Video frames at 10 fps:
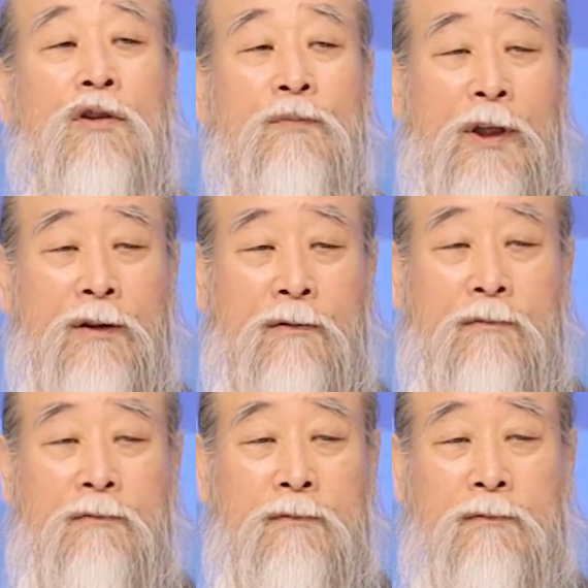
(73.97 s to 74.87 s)
얻으면
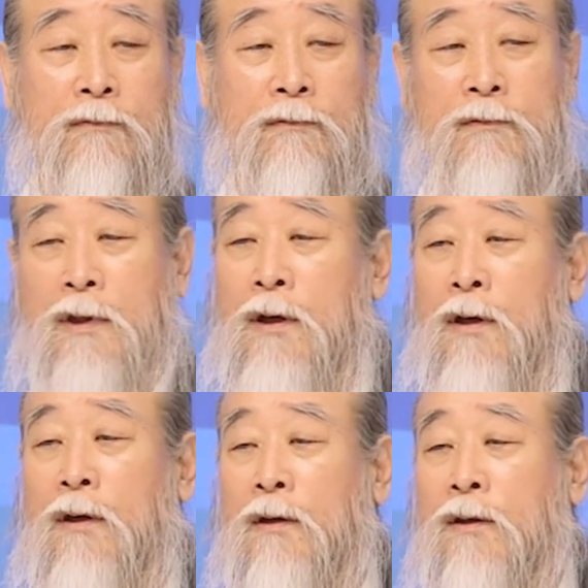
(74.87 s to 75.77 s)

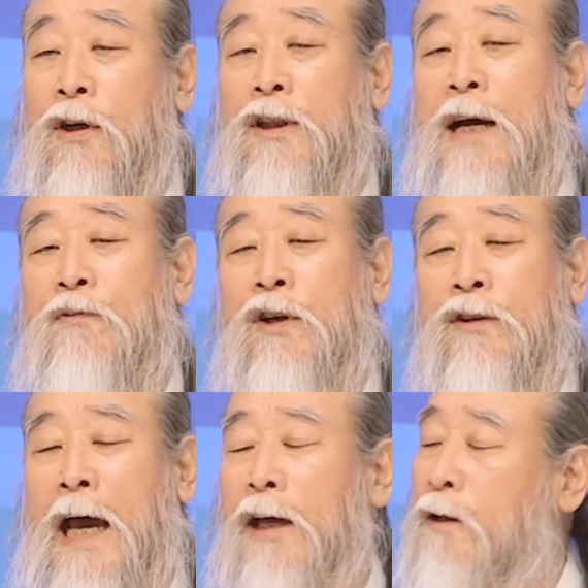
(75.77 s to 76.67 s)
그 다음
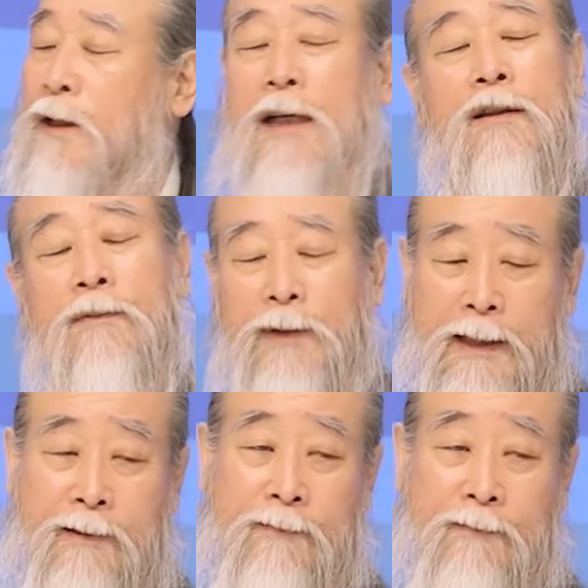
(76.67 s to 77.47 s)
건 다 일어나는 겁니다.